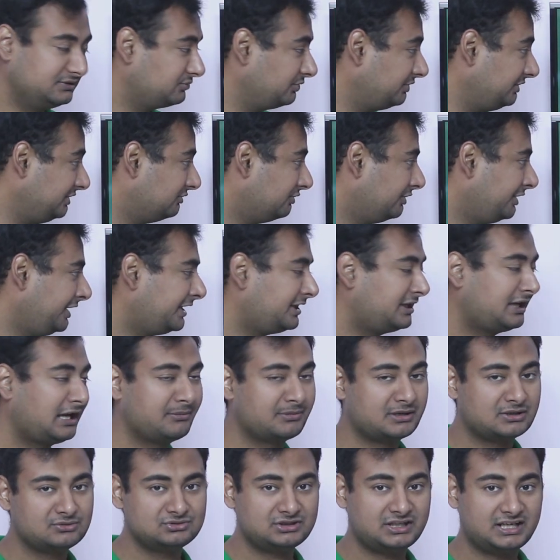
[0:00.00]
तो इन्होंने एक
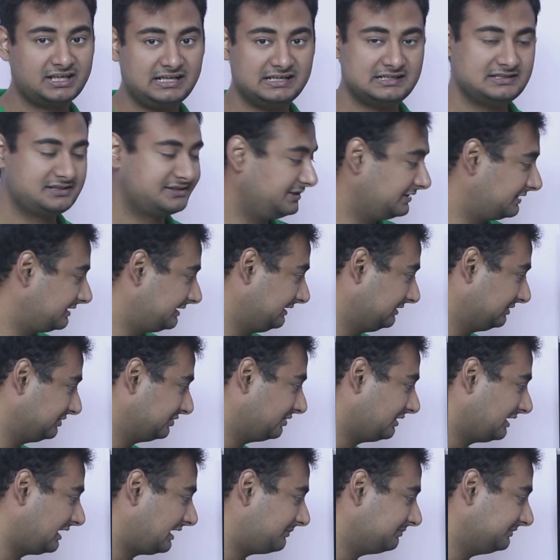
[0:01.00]
कैमरा उतारा एल सिक्सटीन
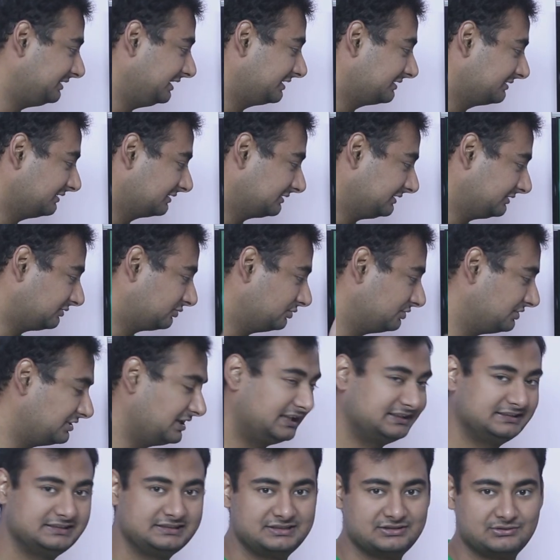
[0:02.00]
जो है आप देख सकते हैं कुछ
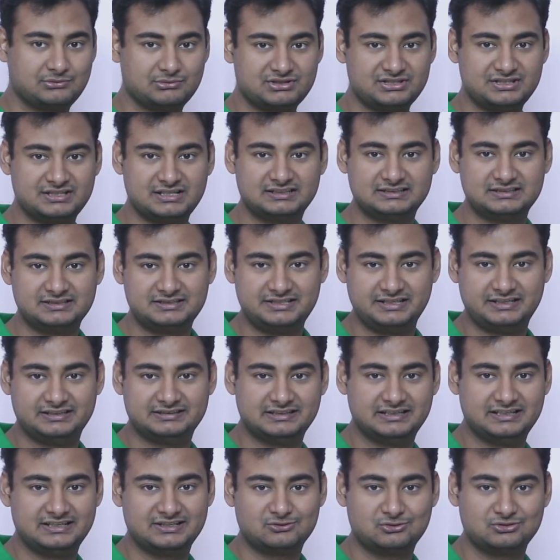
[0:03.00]
ज़्यादा ज़रूरत से ज़्यादा
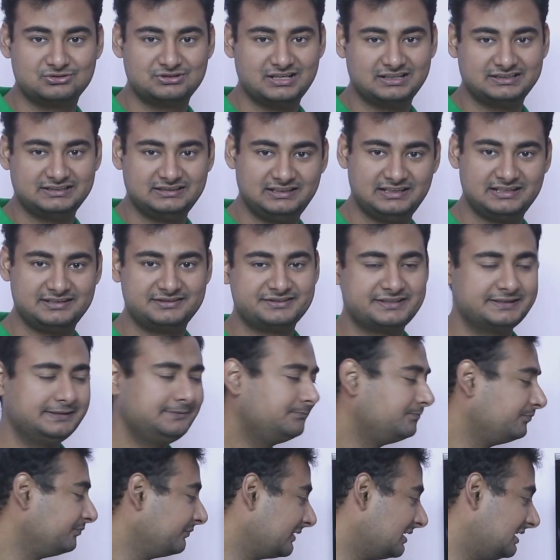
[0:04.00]
छेद है कुछ ज़्यादा लेंस
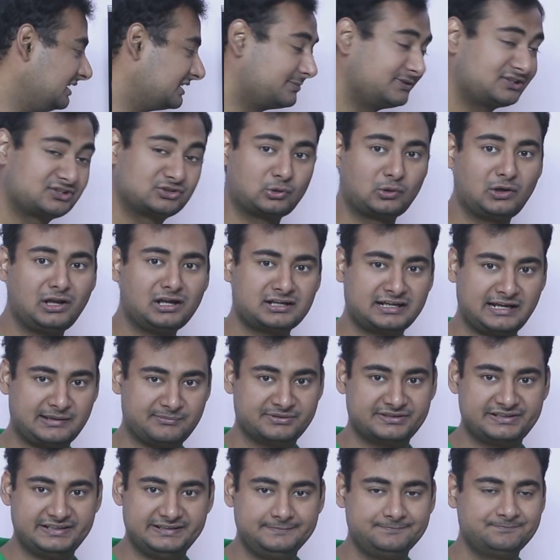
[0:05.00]
है इसमें सोलह
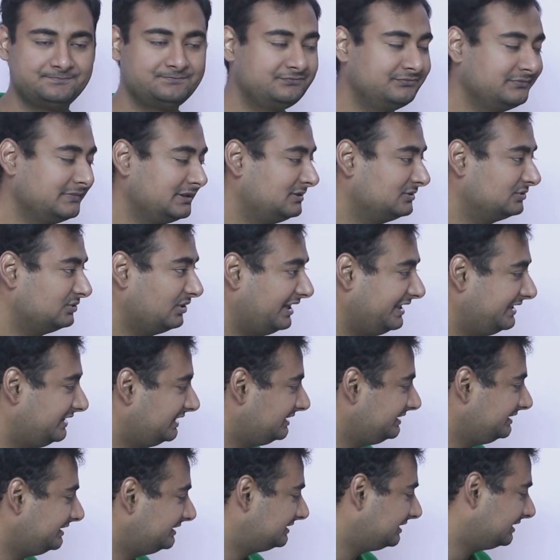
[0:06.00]
कैमरा है तो
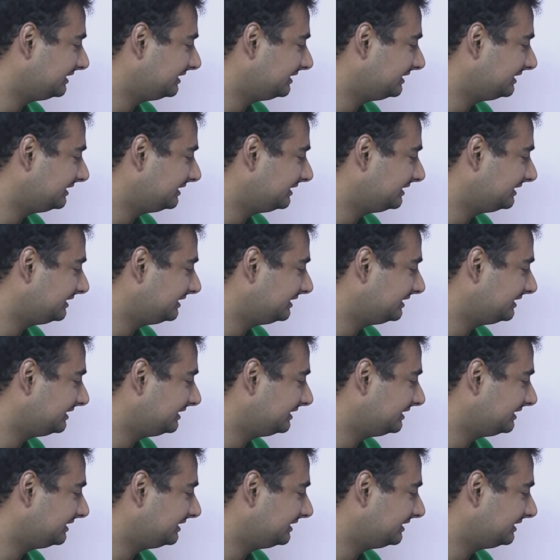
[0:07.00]
आइडिया ये